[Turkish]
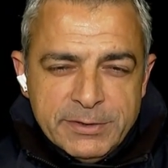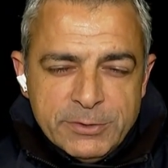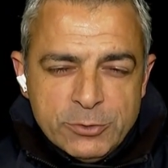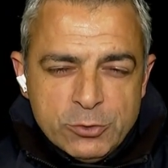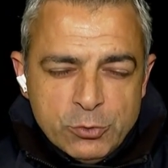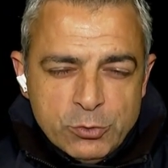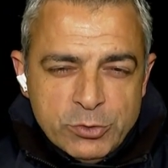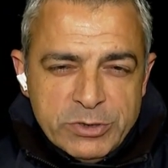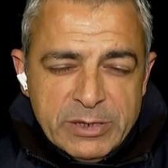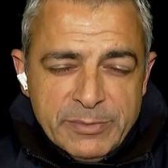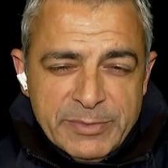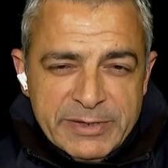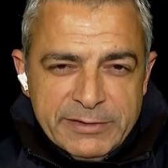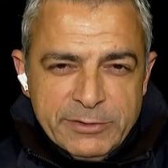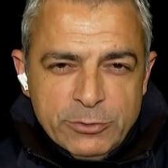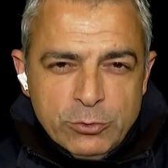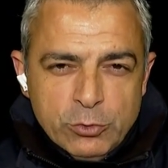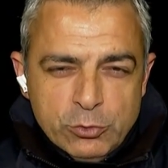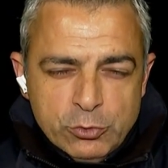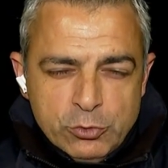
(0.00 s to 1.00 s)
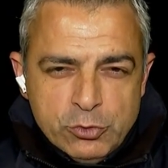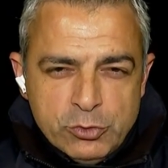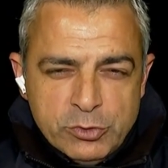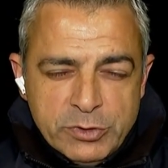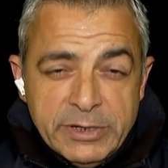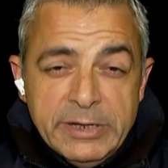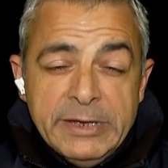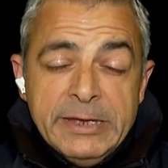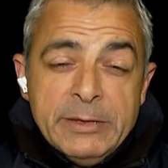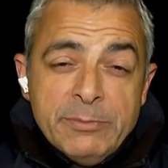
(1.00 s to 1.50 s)
Suriye Milli Ordusu
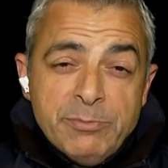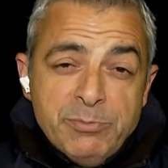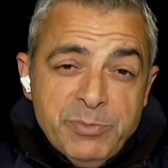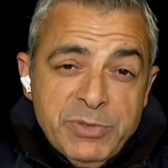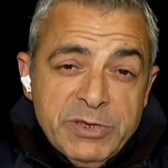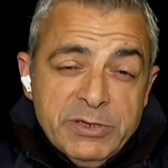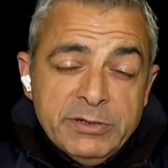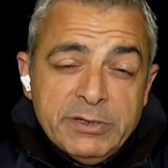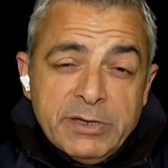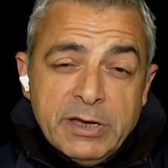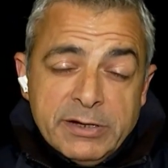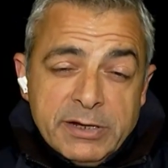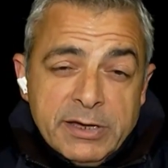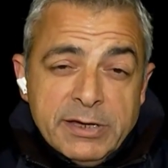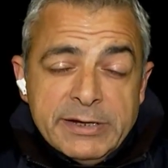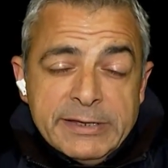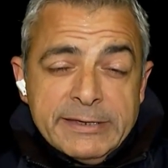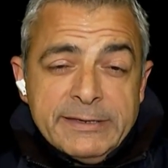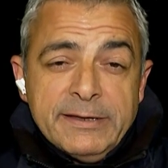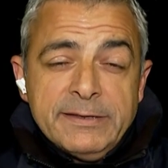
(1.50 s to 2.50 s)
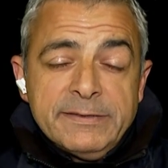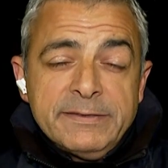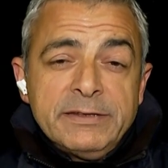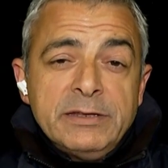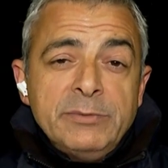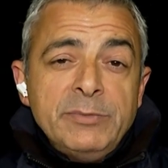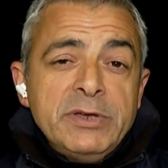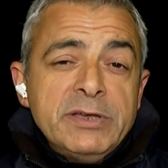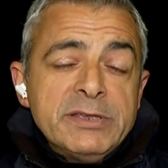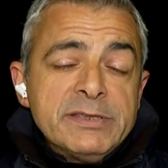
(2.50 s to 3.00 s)
da bir kara
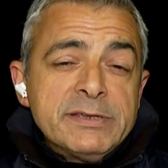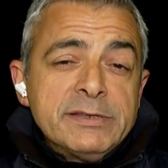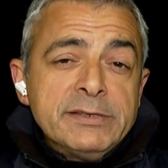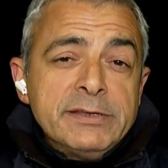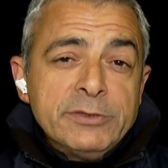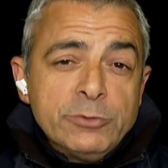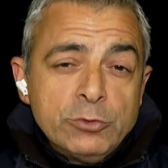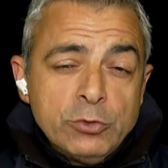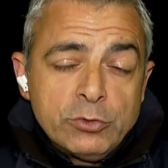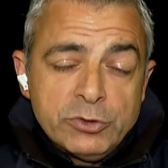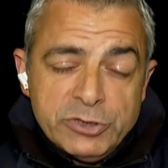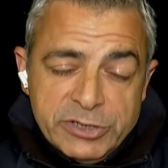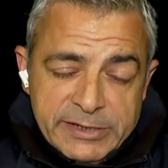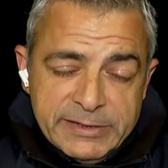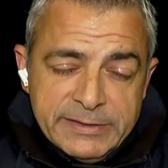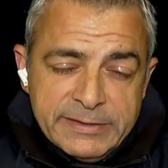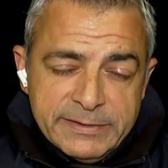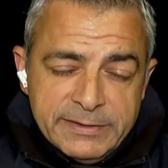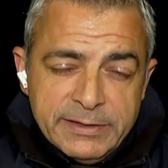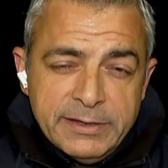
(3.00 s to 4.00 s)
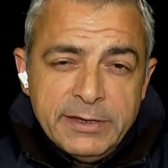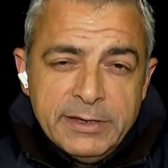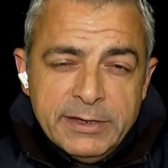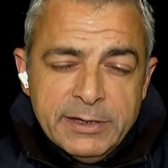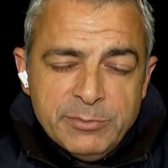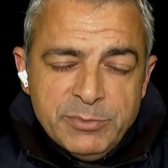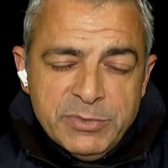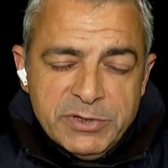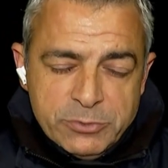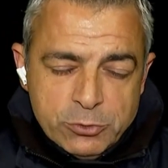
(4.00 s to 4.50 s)
harekatına mı hazırlanıyor şeklinde
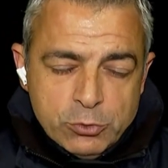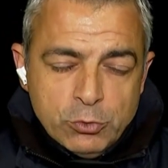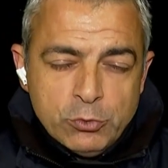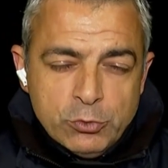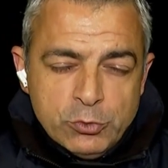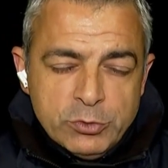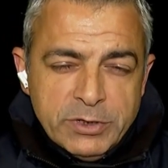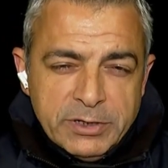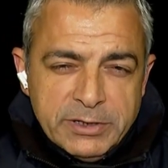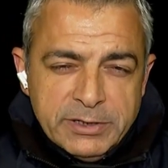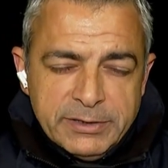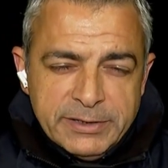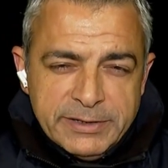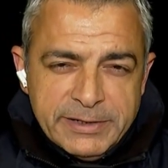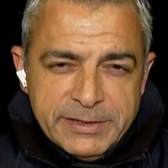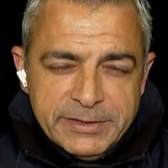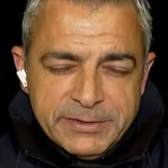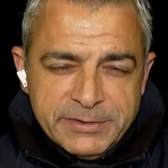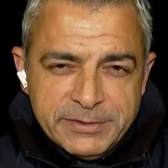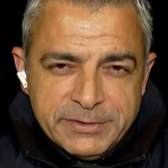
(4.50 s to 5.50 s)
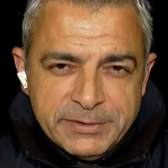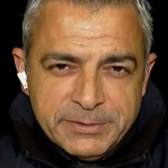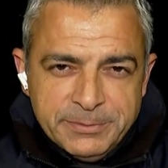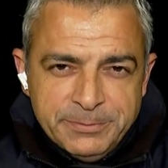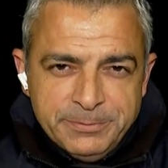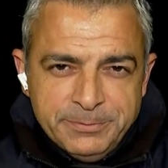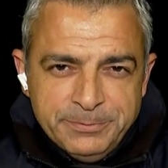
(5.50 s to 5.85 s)
bir soruyu da akıllara getirdi.